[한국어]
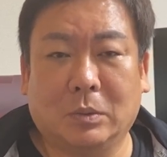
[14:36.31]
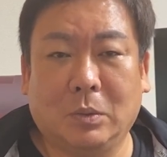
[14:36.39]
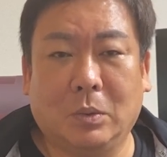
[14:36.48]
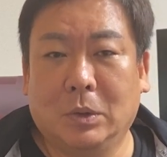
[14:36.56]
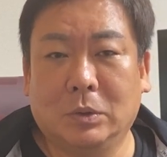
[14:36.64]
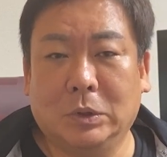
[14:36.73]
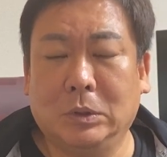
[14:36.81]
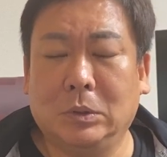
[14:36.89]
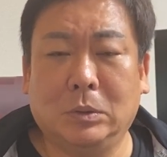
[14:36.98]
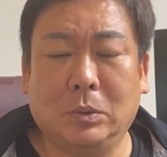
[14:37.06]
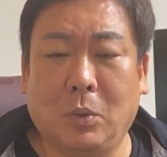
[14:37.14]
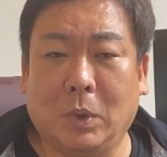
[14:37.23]
또
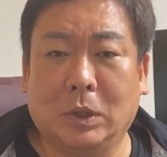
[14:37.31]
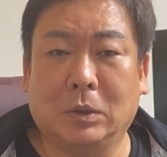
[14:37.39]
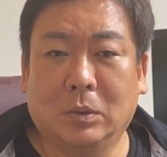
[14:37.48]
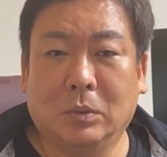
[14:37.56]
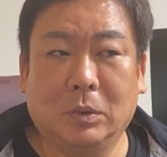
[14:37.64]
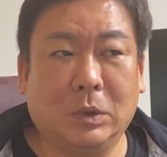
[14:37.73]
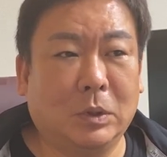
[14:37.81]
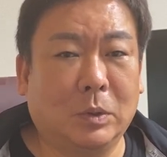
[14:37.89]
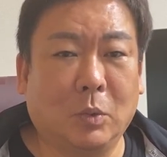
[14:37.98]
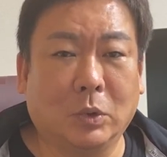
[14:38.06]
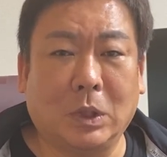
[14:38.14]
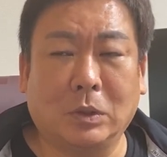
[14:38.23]
쉬는 동안 우리
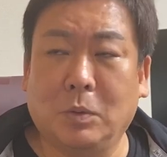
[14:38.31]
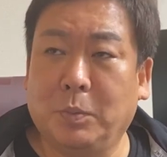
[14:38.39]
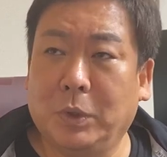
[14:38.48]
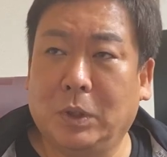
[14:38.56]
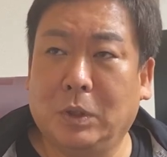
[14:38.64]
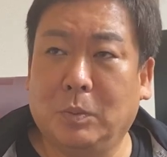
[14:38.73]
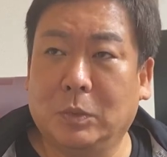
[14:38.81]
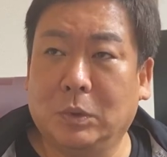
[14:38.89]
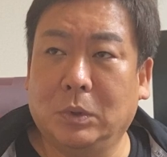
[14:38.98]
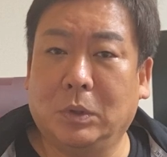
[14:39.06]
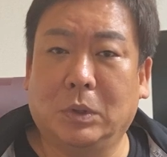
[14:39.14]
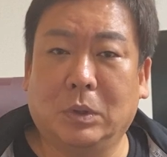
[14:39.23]
몽당연
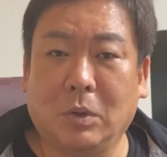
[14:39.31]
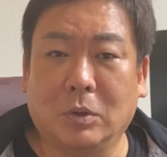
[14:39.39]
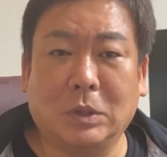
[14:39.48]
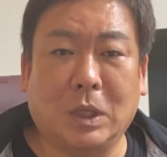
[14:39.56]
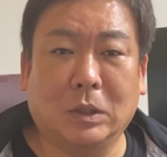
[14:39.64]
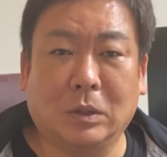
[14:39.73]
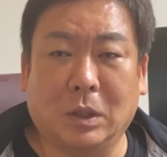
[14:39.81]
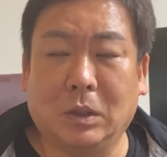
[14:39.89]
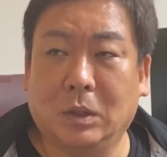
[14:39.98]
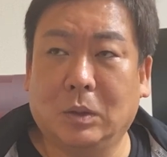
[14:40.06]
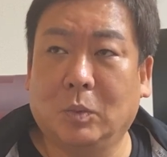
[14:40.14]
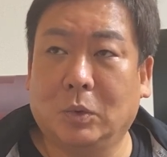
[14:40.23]
필님의
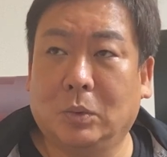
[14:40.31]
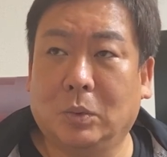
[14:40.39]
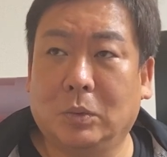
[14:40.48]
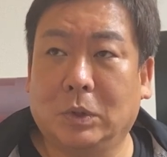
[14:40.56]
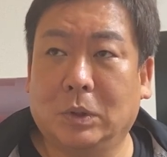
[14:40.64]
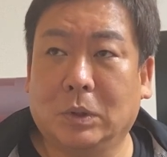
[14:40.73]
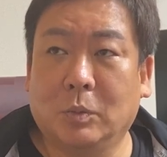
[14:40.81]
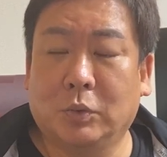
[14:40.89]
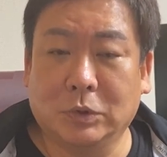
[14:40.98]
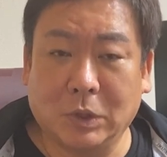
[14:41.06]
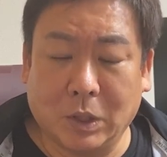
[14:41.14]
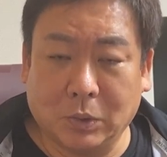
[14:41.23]
영상이나 뭐 또 우리
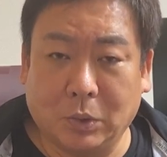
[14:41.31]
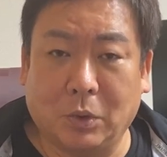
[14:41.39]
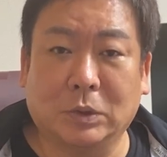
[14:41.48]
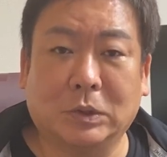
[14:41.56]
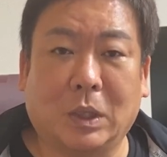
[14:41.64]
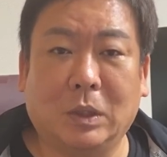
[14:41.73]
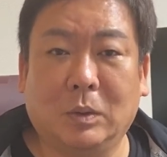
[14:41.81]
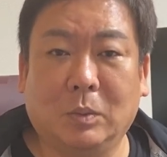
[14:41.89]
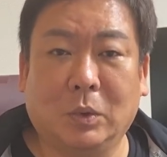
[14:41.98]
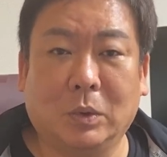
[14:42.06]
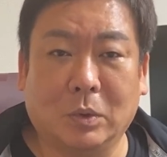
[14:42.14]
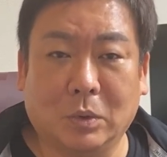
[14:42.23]
부자학교 영상
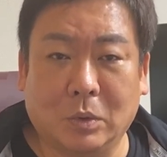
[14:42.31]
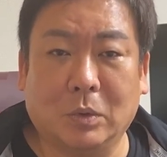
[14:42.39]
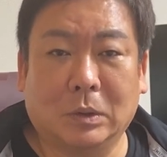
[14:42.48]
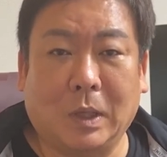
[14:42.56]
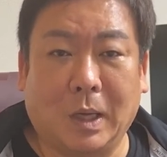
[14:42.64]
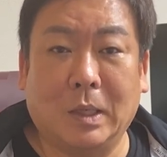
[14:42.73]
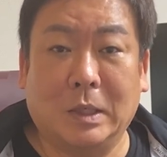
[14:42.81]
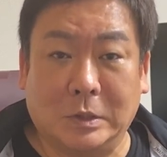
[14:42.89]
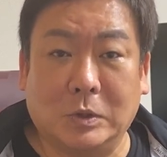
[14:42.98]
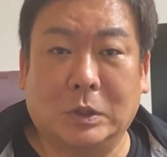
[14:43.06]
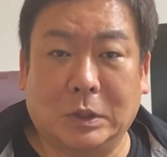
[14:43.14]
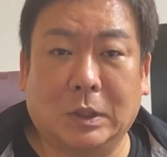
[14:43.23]
뭐 이런 거 나갈
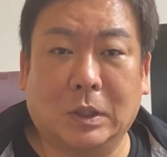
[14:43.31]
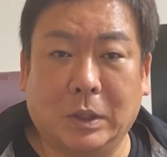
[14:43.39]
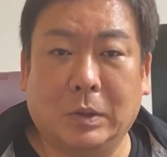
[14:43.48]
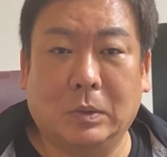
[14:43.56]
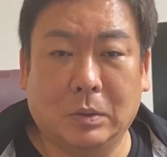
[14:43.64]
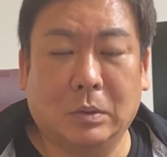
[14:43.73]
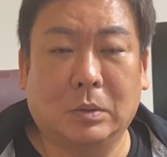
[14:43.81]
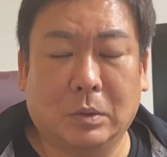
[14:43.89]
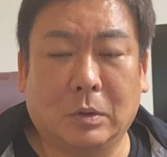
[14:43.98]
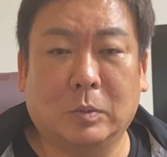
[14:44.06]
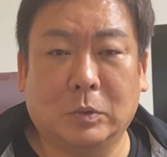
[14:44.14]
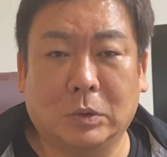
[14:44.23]
예정이니까요. 어,
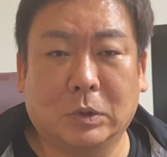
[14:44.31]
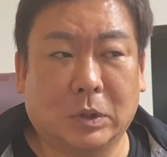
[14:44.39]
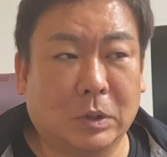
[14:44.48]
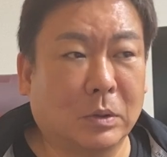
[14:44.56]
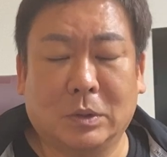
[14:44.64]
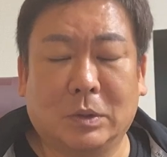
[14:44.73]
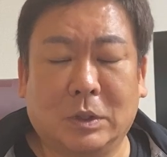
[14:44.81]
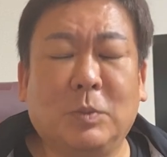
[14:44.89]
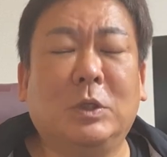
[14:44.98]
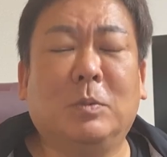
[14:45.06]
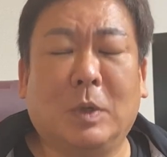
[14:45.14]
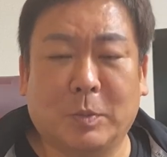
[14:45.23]
여러분들 이렇게
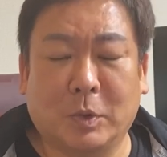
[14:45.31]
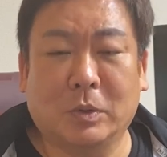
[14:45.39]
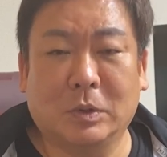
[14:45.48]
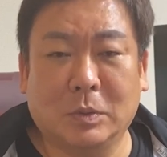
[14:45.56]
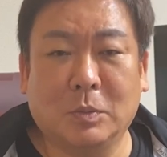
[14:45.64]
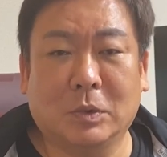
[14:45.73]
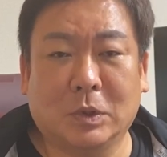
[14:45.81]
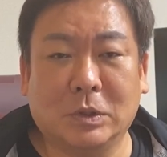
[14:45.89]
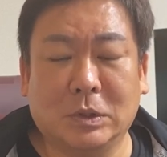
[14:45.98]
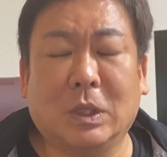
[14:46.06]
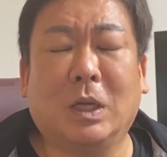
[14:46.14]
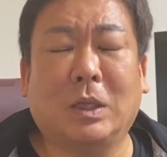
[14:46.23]
심심하면 심, 이렇게
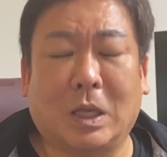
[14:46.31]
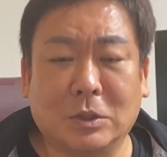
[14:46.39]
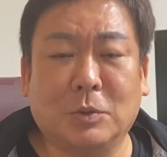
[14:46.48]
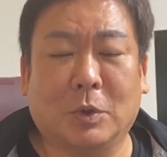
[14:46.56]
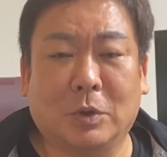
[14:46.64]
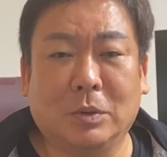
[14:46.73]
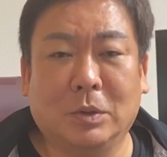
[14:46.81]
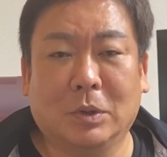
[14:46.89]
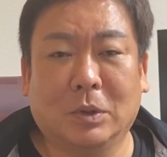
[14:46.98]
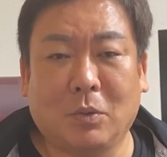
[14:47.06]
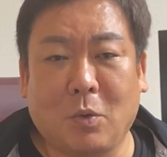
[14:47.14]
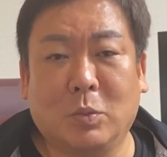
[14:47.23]
시간 나시면
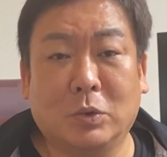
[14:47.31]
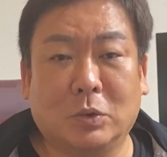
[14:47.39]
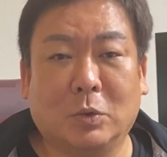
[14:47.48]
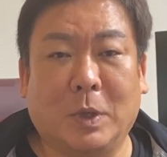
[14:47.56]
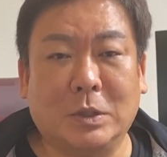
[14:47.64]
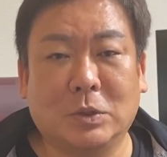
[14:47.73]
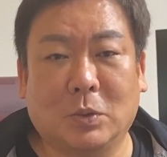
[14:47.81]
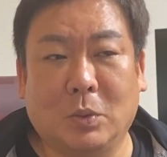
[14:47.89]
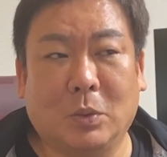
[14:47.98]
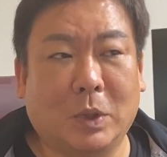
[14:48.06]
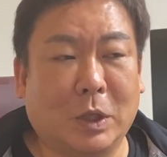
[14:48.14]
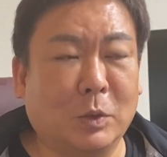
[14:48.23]
공부도 좀
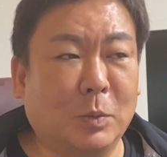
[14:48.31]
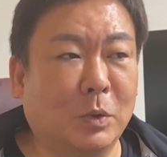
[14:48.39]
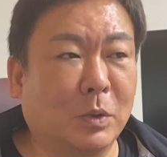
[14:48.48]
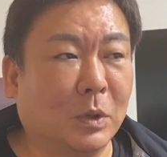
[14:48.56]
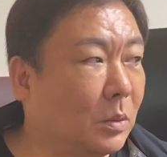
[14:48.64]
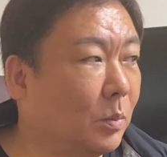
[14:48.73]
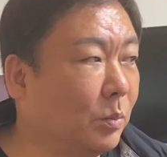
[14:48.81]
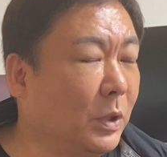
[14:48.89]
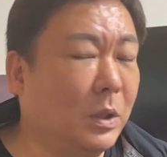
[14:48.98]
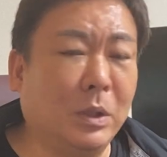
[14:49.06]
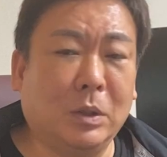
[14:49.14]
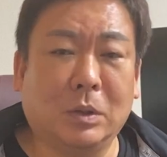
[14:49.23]
하시고 아니면
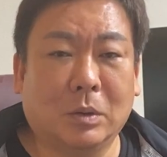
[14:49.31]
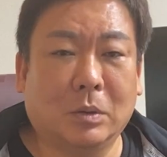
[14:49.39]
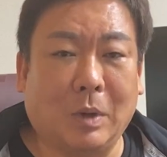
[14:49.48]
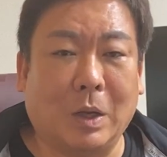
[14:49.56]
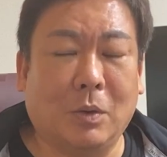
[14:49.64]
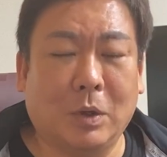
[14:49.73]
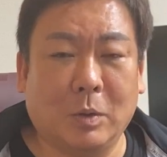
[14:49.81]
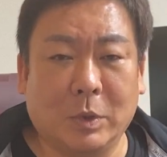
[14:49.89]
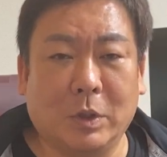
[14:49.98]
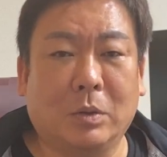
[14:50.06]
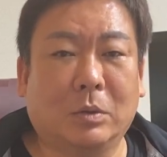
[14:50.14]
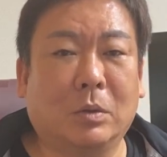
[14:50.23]
밀린 과거에
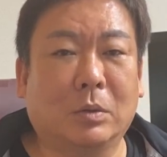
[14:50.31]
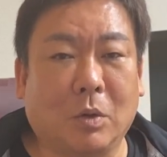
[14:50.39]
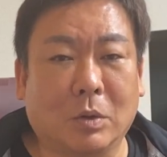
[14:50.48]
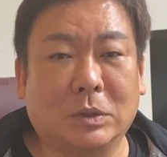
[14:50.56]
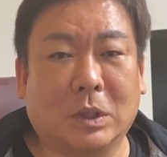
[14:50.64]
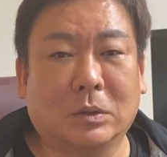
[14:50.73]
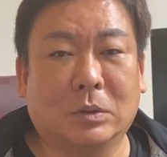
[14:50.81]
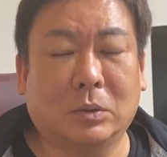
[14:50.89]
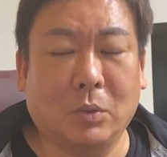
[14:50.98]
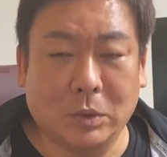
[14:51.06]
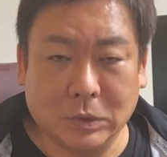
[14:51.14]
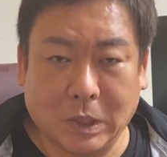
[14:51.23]
밀렸던 영상들
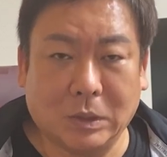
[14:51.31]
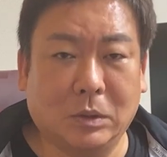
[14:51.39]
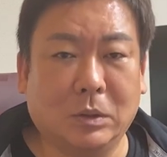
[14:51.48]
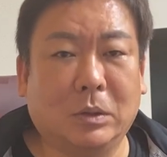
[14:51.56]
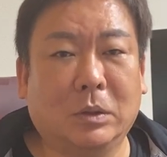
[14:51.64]
또는 책들